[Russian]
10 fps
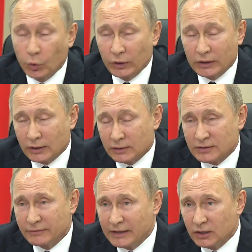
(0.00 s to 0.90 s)
не
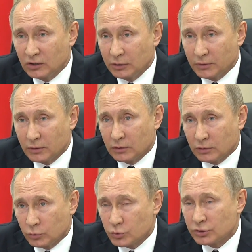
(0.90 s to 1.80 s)
только с военными.
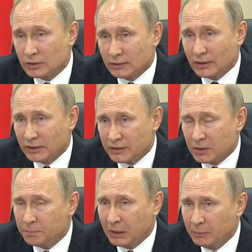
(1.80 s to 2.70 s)
Нужно
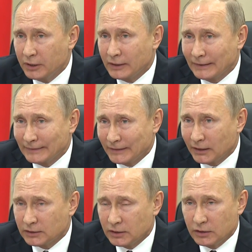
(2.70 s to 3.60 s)
наладить прямые
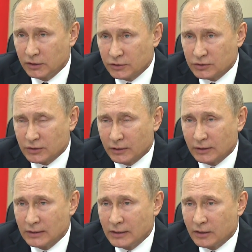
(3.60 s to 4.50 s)
контакты и с
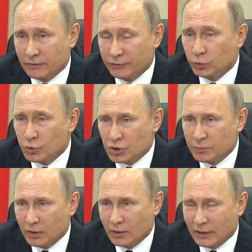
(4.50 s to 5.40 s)
э,
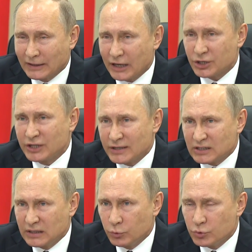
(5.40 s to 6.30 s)
ведущими
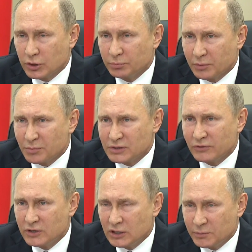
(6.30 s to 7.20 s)
гражданскими учебными
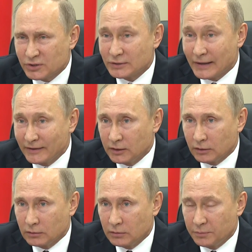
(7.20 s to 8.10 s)
заведениями
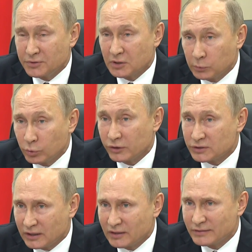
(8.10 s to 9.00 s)
страны.
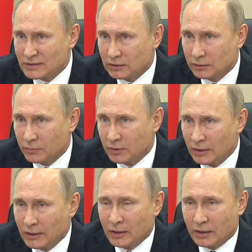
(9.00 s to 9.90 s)
Петербурга и страны в целом.
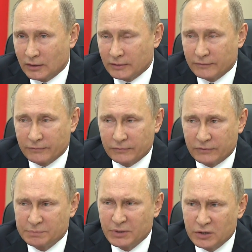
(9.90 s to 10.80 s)
Э,
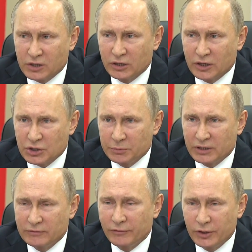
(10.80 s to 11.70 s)
воспитанники должны быть